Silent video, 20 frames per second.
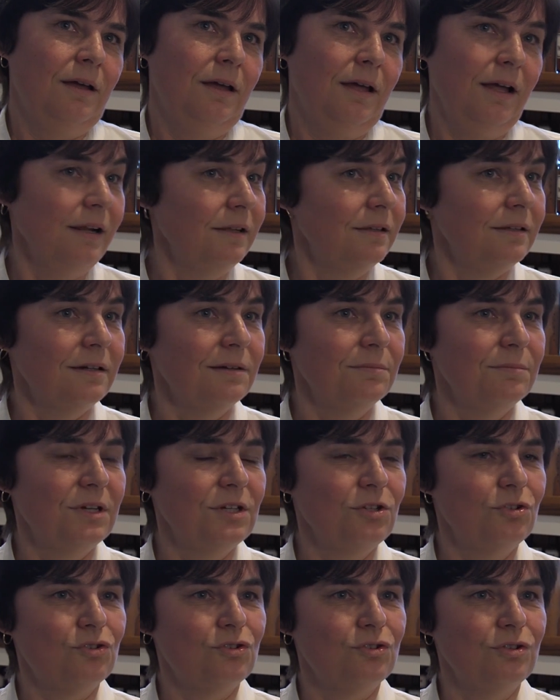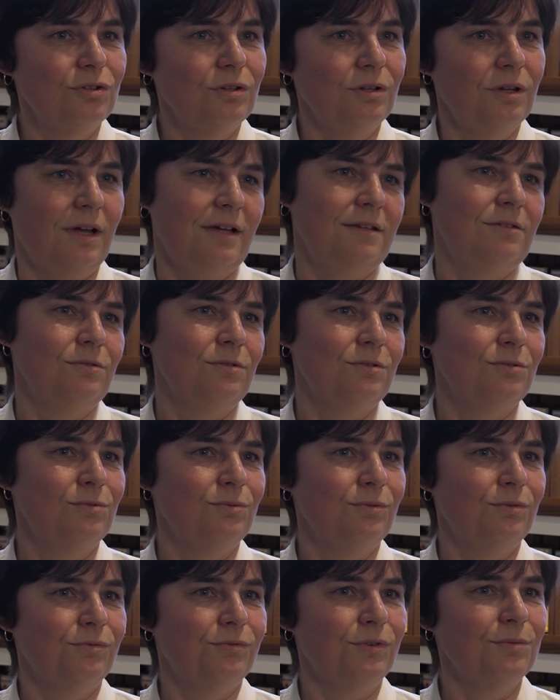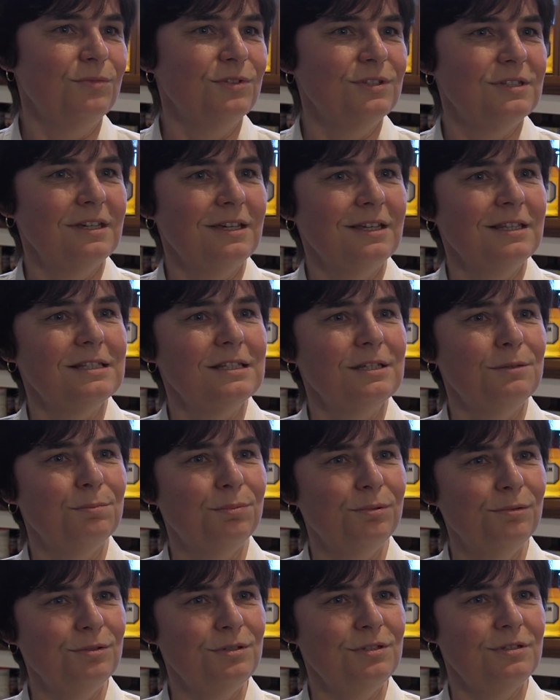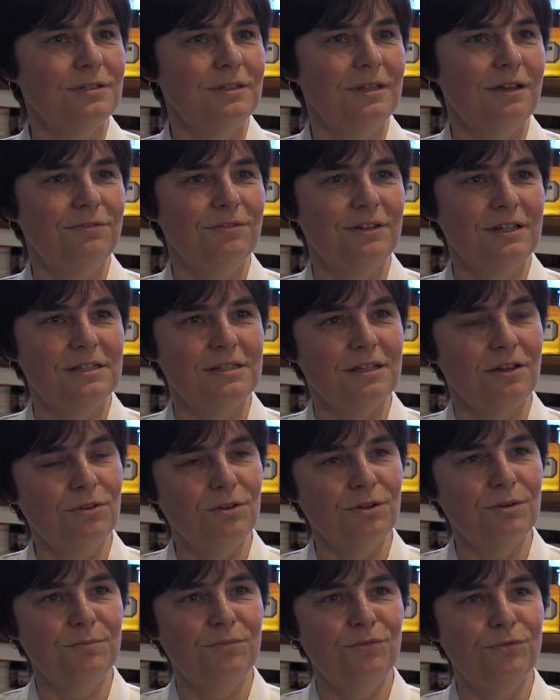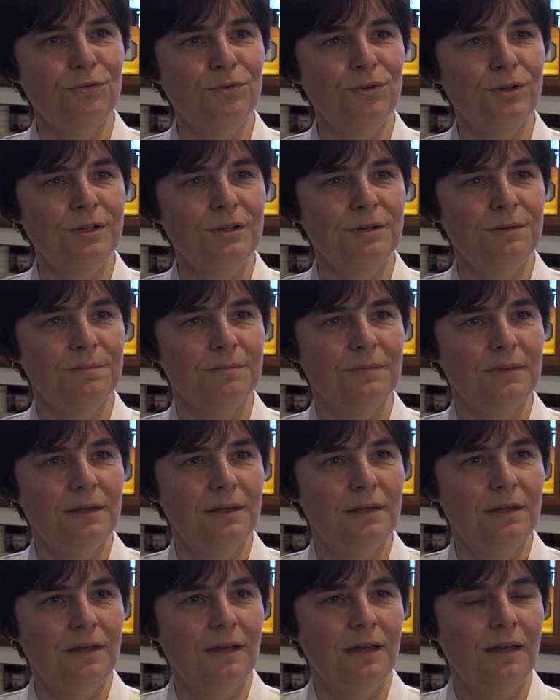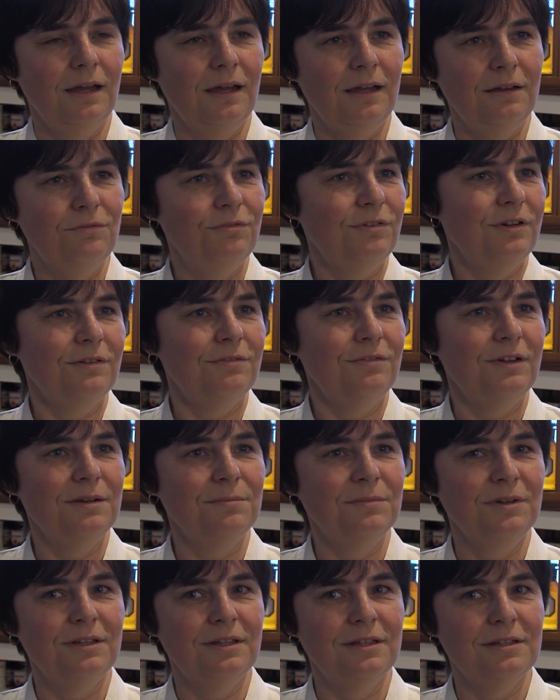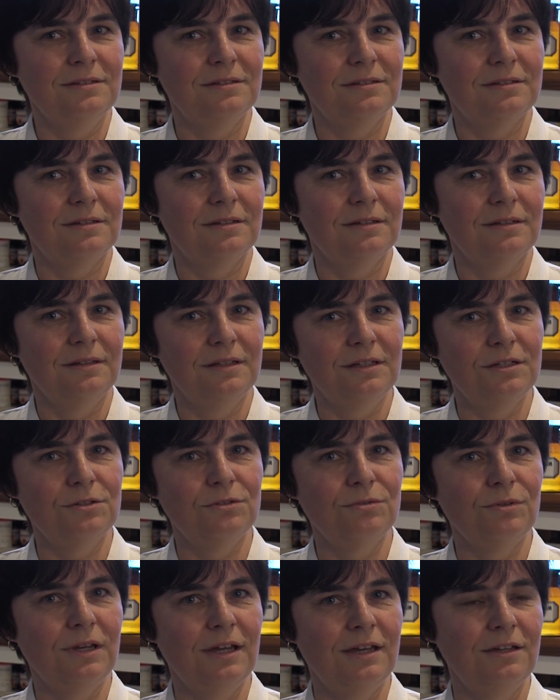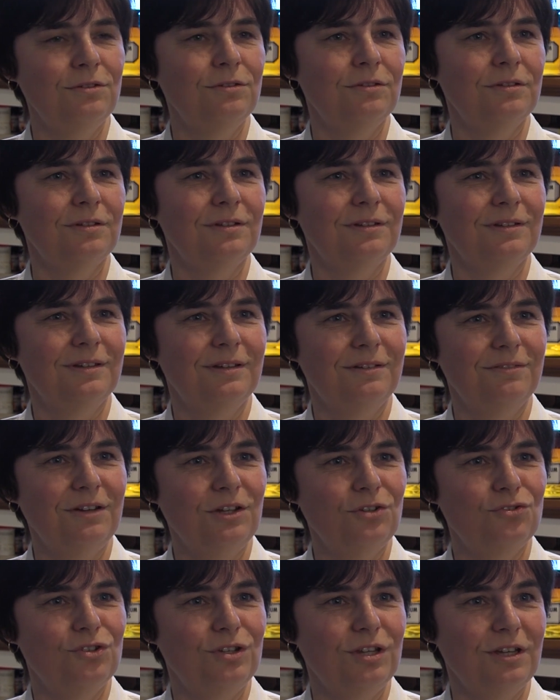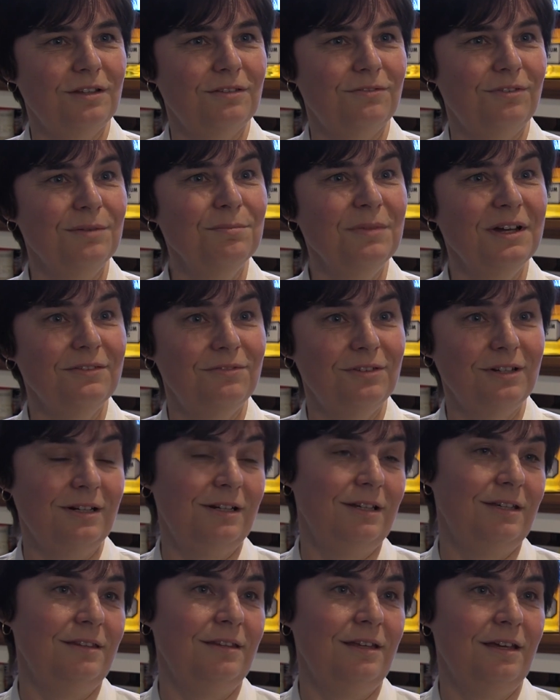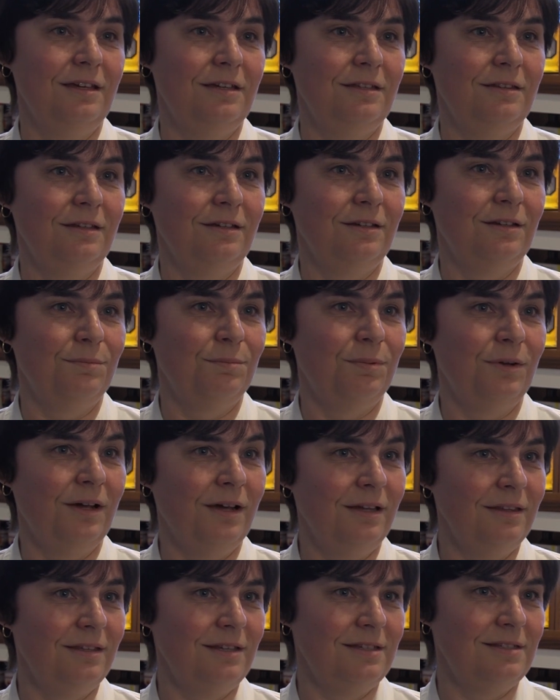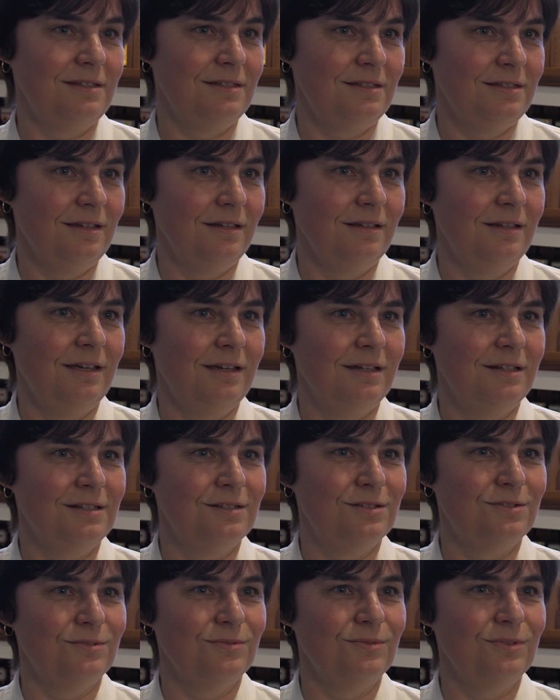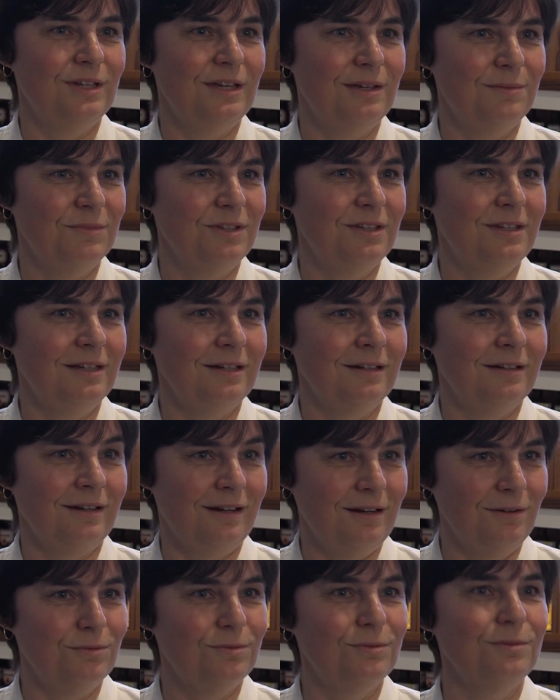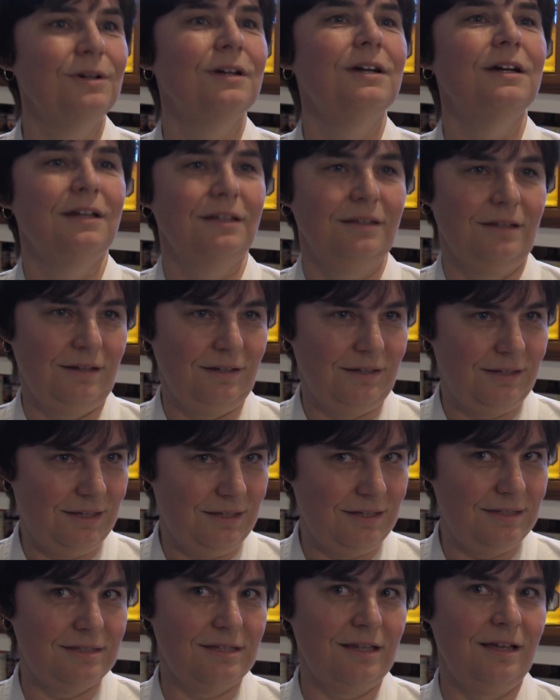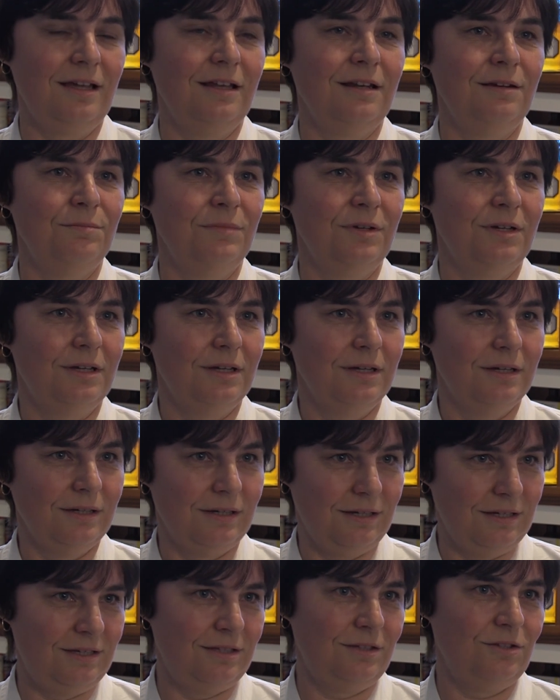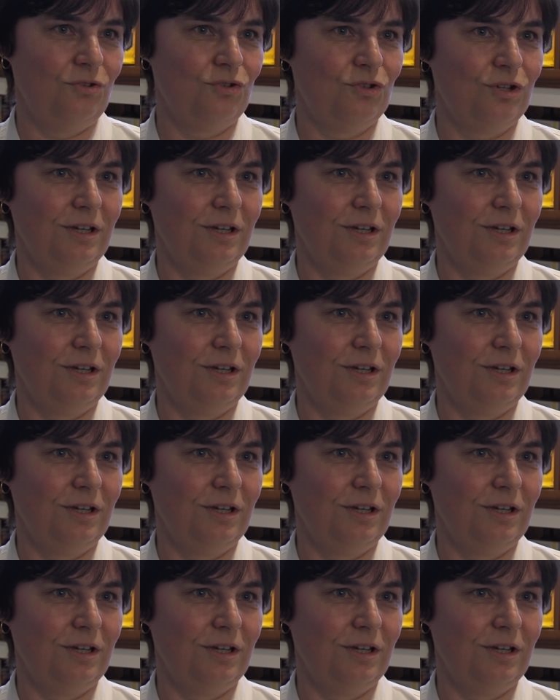Ältere Menschen, also so 65 plus, da wird es auch empfohlen, einfach weil man das nicht so leicht wegsteckt. Wenn man wirklich eine echte Grippe hat, das ist ja eine ernstzunehmende Erkrankung, dann geht es einem richtig